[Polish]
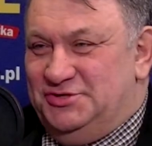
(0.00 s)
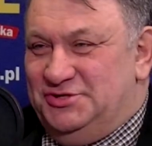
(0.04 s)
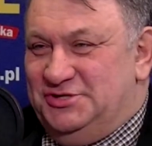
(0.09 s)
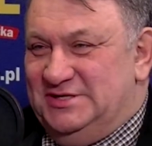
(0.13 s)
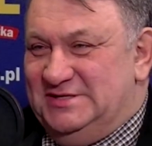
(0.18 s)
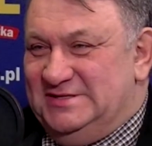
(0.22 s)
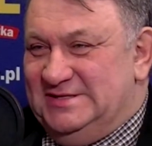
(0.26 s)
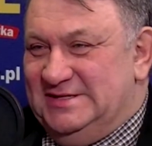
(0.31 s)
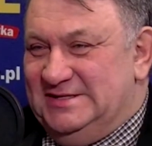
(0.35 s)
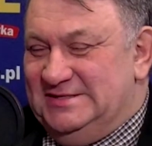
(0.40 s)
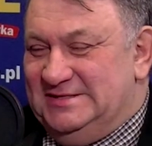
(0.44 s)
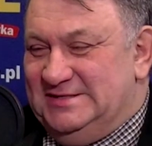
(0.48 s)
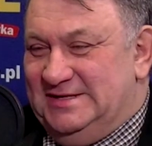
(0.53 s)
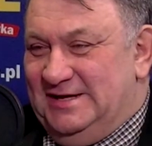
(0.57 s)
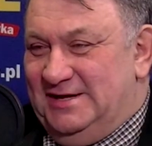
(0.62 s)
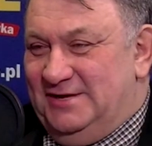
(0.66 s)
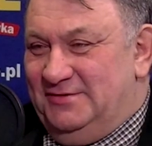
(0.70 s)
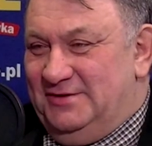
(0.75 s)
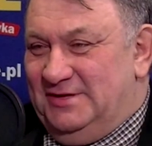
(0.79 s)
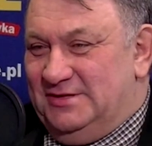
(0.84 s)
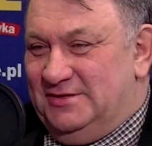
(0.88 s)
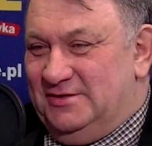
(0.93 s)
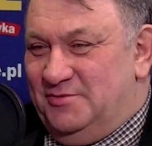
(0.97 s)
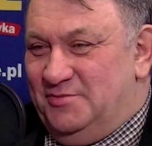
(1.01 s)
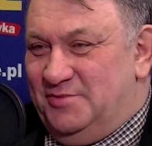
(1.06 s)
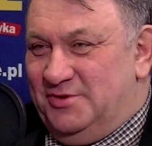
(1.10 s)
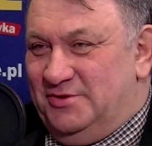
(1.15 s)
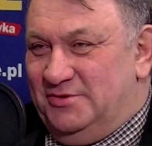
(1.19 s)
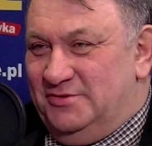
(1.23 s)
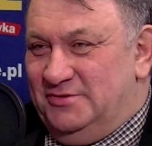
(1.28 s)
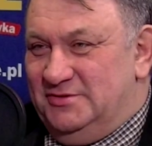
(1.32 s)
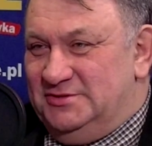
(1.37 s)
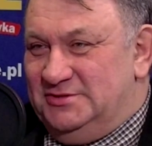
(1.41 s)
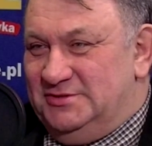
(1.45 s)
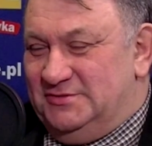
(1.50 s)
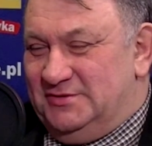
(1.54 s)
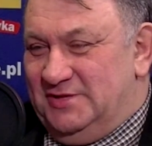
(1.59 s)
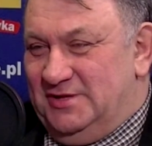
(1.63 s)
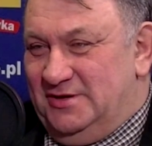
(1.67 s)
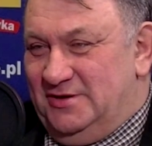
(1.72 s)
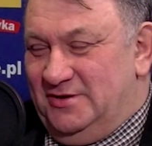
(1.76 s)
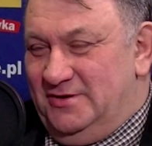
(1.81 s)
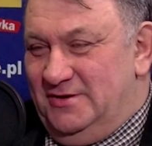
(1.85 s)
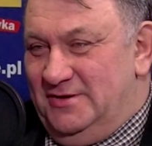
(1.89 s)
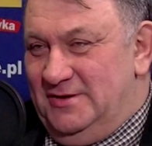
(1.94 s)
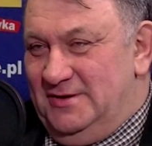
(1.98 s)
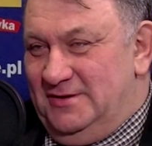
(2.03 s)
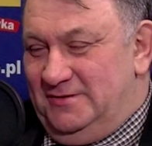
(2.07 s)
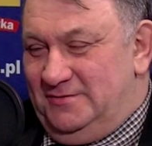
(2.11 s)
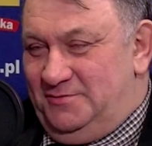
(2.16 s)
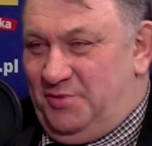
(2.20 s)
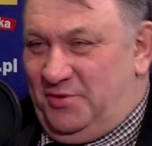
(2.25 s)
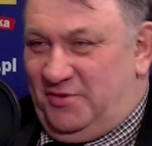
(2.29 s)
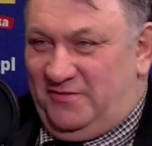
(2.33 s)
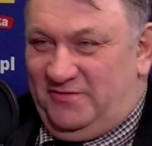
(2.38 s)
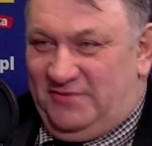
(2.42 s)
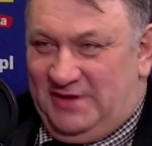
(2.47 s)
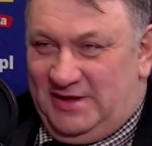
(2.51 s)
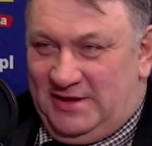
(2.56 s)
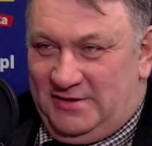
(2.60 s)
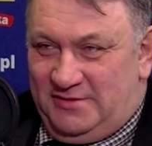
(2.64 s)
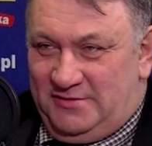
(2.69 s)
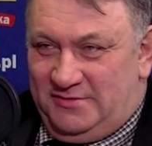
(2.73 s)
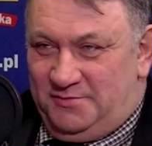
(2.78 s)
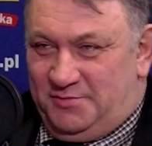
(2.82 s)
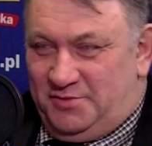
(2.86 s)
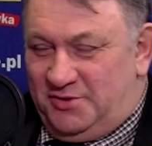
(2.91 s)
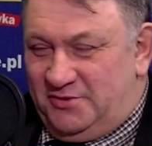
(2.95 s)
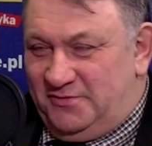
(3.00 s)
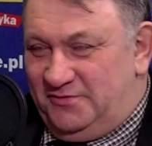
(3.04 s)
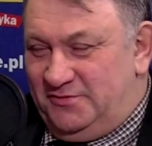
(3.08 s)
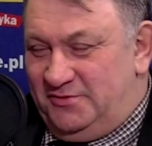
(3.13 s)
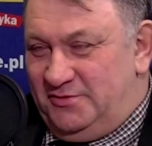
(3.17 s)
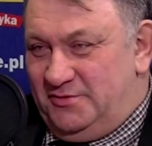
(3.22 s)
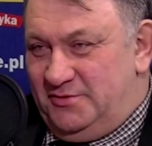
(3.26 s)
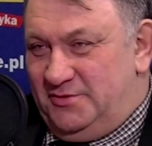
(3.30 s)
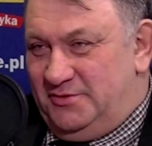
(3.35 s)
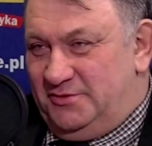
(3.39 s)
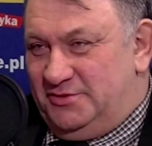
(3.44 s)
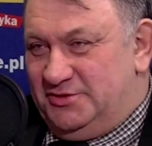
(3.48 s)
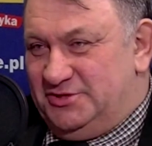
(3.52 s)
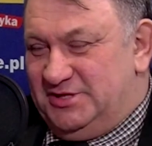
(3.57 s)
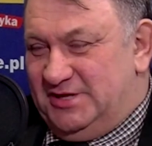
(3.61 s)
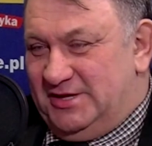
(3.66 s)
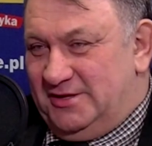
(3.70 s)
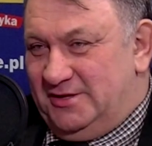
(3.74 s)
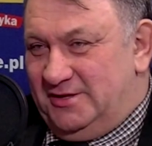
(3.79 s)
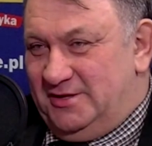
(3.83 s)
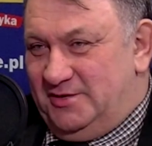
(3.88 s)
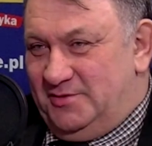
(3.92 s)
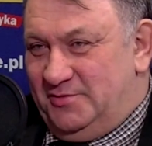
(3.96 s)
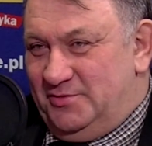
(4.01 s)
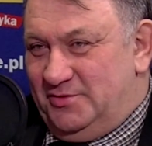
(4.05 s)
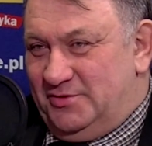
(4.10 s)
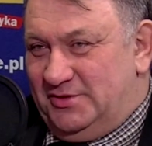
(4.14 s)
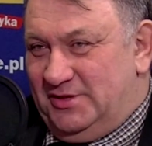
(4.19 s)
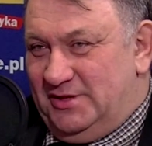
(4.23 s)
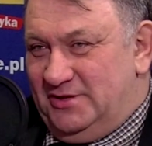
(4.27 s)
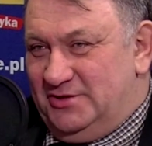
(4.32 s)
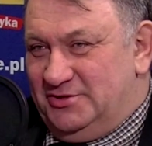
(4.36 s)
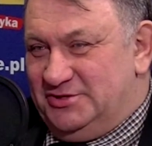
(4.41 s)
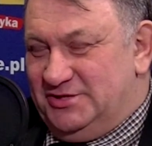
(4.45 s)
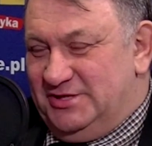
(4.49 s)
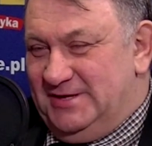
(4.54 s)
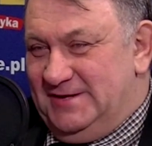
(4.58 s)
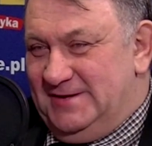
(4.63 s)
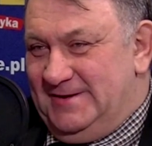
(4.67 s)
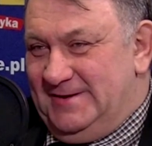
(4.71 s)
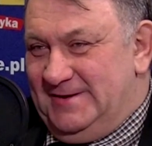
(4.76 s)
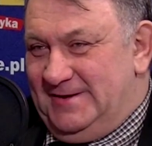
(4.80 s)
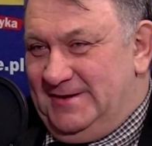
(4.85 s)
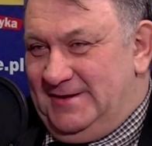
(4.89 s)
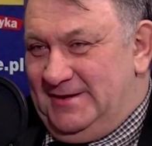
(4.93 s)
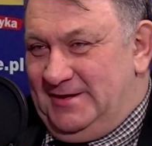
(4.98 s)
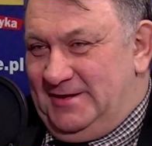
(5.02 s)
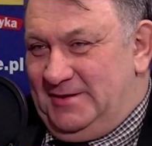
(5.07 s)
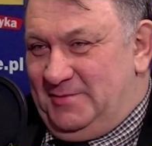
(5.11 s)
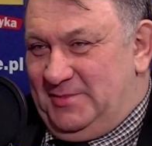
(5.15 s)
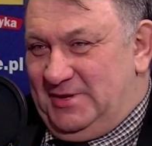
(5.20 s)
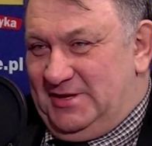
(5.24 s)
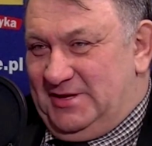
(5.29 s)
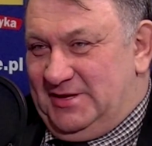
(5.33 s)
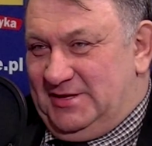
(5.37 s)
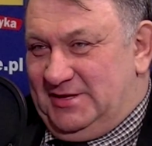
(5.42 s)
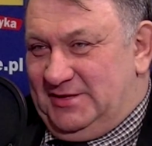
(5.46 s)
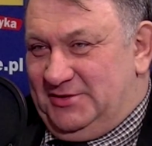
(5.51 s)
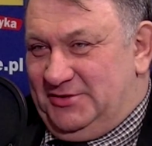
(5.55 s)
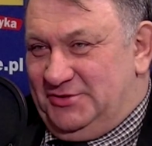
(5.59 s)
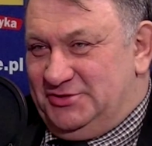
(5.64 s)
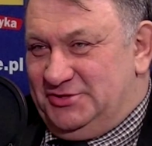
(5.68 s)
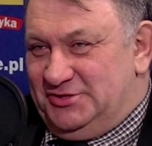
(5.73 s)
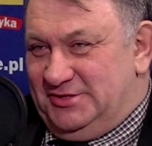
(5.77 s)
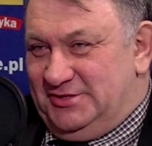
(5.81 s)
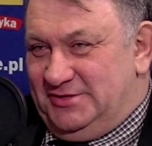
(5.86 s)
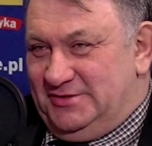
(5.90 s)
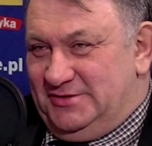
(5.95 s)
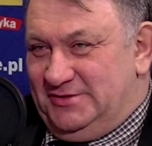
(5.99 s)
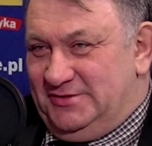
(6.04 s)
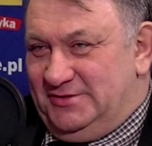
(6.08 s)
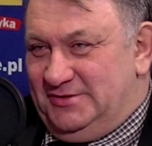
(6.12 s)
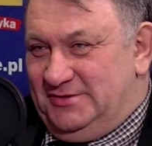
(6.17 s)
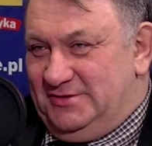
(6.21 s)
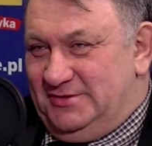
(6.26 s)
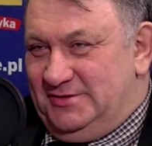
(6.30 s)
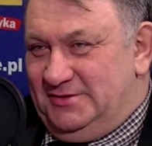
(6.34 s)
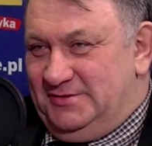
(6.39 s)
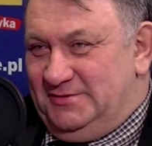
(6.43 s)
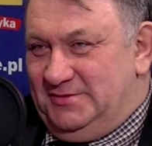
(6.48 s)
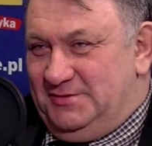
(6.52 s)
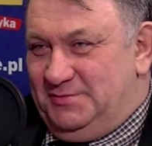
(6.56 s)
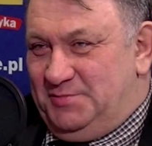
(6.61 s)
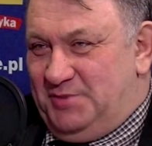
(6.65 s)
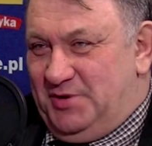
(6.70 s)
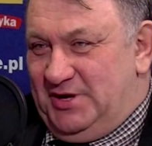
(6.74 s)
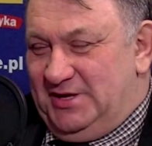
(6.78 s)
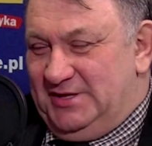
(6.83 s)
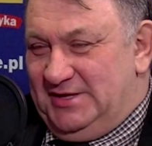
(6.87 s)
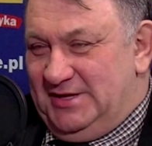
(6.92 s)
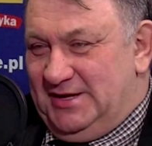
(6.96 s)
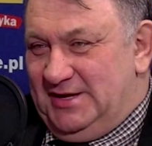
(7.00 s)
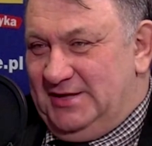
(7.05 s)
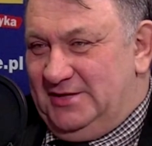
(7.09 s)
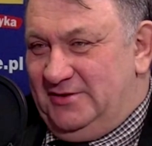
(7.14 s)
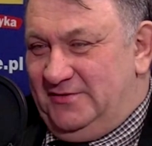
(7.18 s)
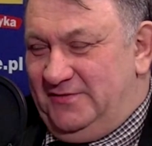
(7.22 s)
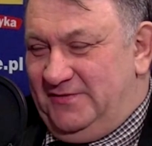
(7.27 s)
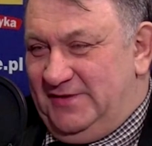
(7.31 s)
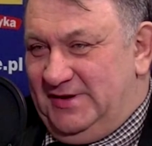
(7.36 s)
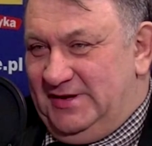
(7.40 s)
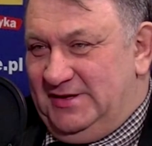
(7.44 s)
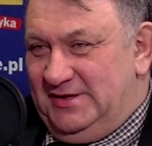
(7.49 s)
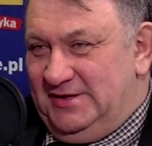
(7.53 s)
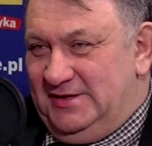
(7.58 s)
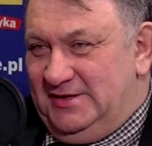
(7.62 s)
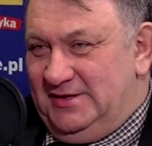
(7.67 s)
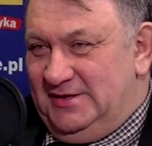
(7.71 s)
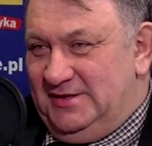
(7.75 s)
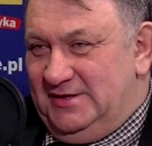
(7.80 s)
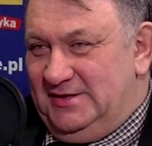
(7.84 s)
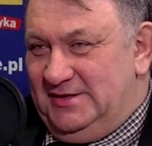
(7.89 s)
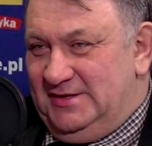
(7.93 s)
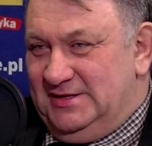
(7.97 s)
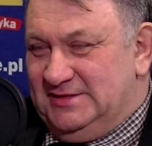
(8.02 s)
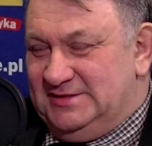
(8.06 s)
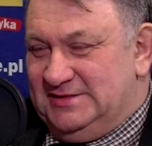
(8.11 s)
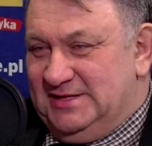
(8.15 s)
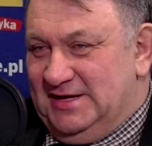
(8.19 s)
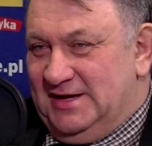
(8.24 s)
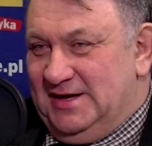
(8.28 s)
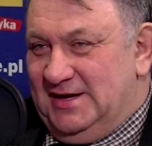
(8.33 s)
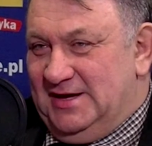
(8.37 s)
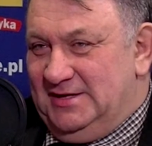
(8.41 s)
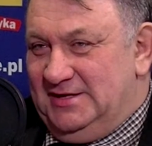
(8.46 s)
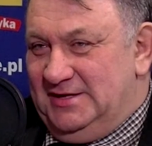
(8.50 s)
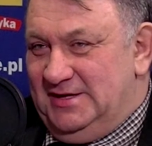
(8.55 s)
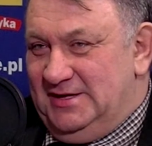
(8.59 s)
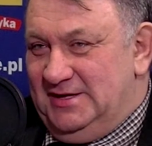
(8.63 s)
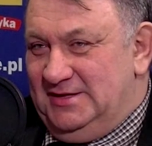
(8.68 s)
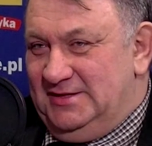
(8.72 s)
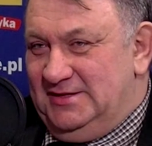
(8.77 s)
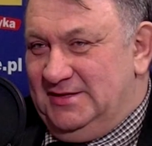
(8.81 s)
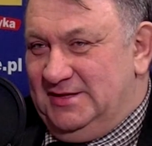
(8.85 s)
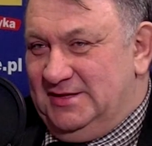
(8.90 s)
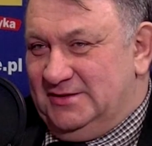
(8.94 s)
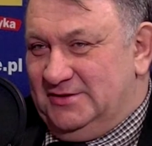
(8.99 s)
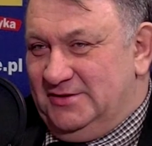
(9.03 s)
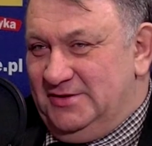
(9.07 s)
się znęcają nad tą produkcją, tylko porównają, porównują ją do czarnych chmur, tylko że Panie redaktorze, no, poetyka noweli jest taka, nie inna.